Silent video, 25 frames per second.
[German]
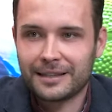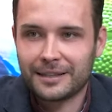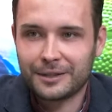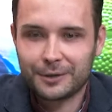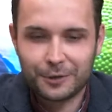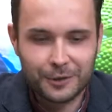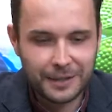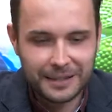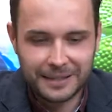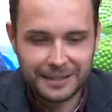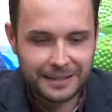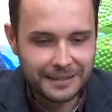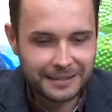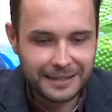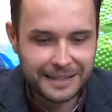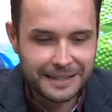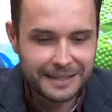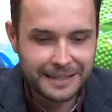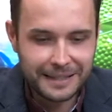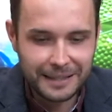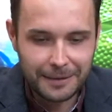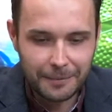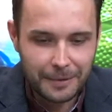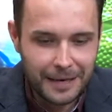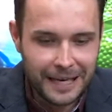also das,
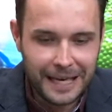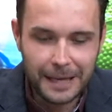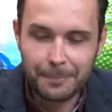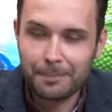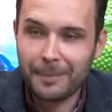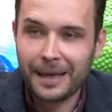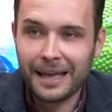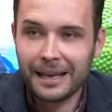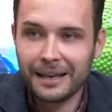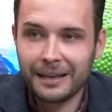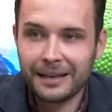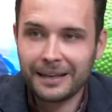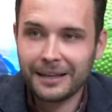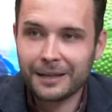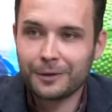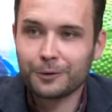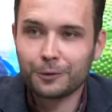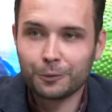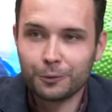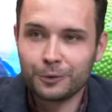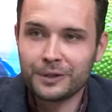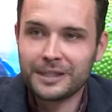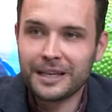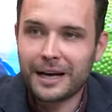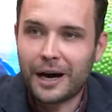das lebendigt
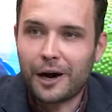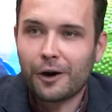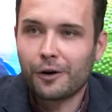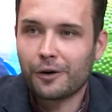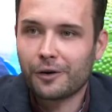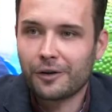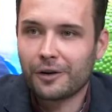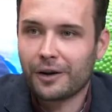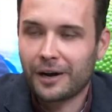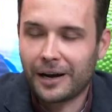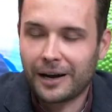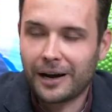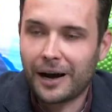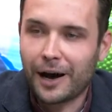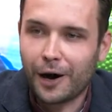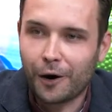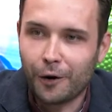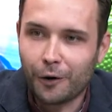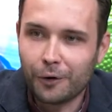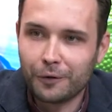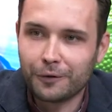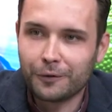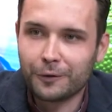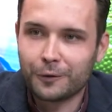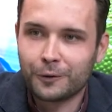uns ja auch äh,
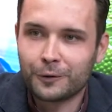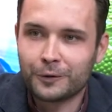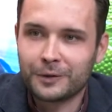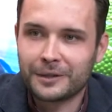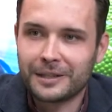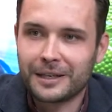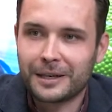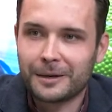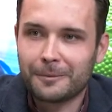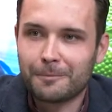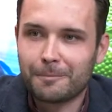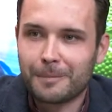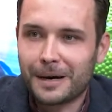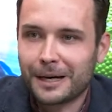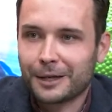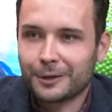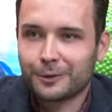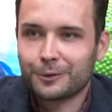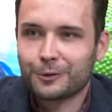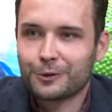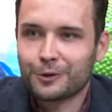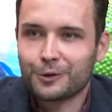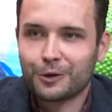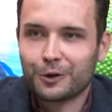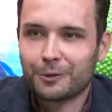auf und äh, macht
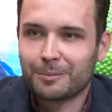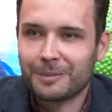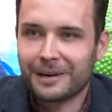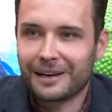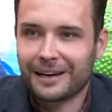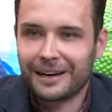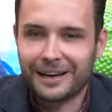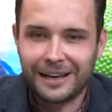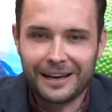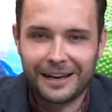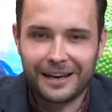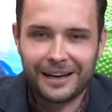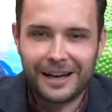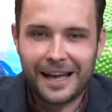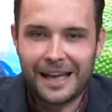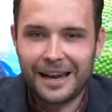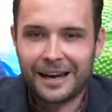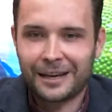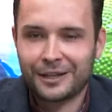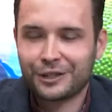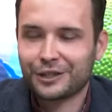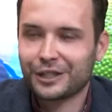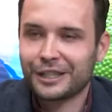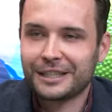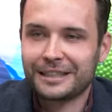uns nochmal äh,
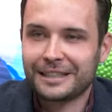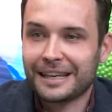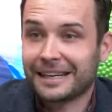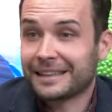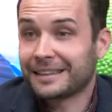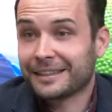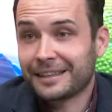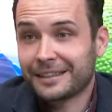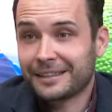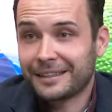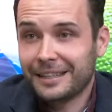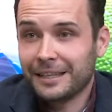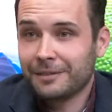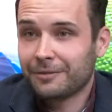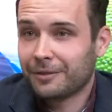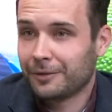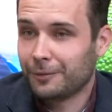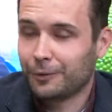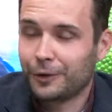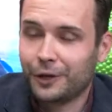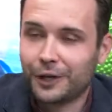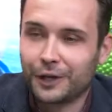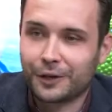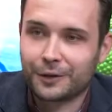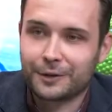einen Schritt attraktiver,
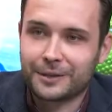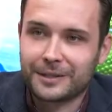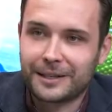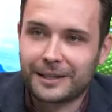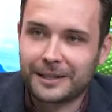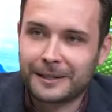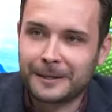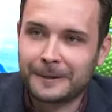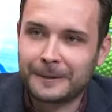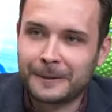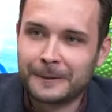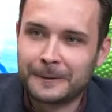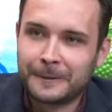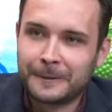würde ich auch sagen.